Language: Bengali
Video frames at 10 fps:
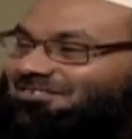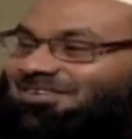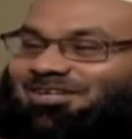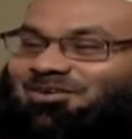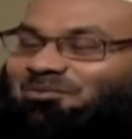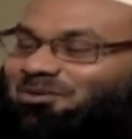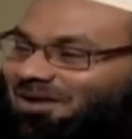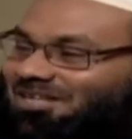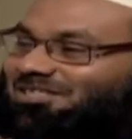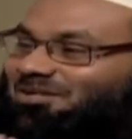মানে
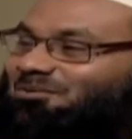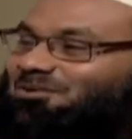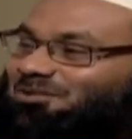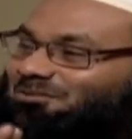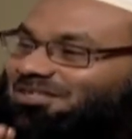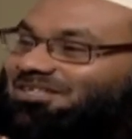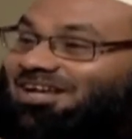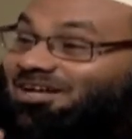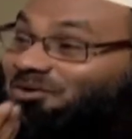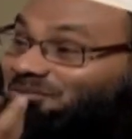কবরবাসী কবরস্থ ব্যক্তি
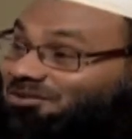তাকে কবর